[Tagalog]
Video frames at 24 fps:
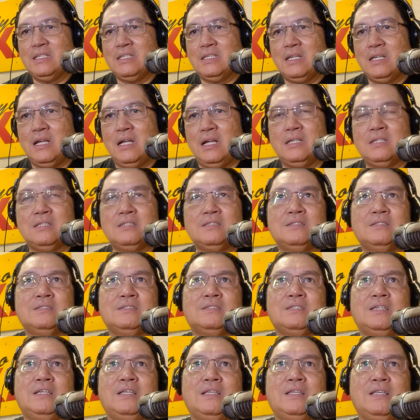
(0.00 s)

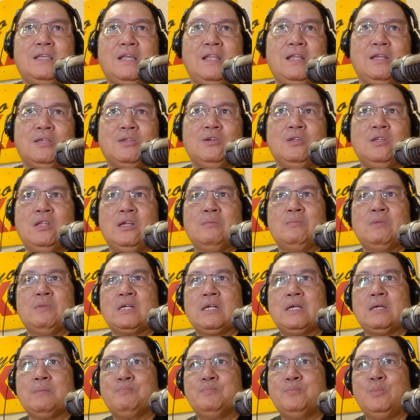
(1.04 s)
Ang isa lang yun ang
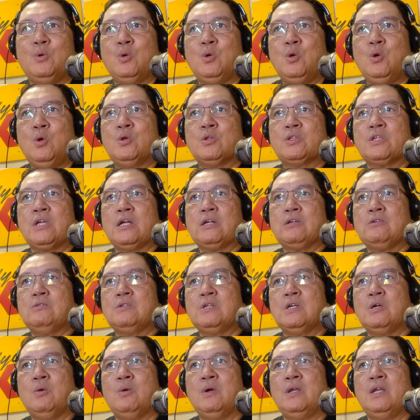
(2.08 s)
makapugong sa ako nga
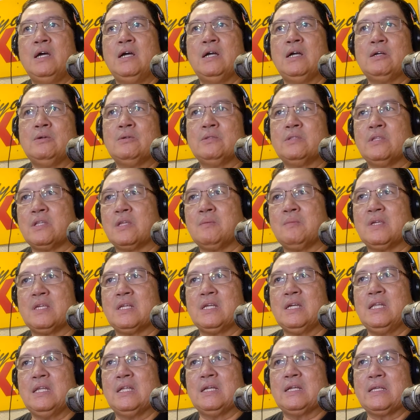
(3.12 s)
wala ko diri
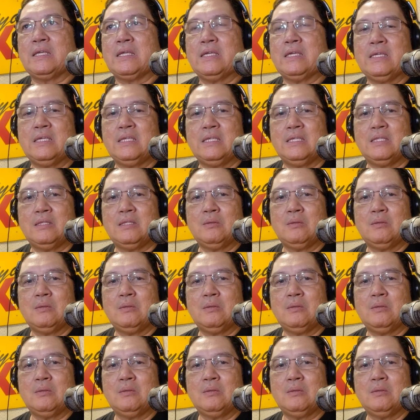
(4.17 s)
manigala kay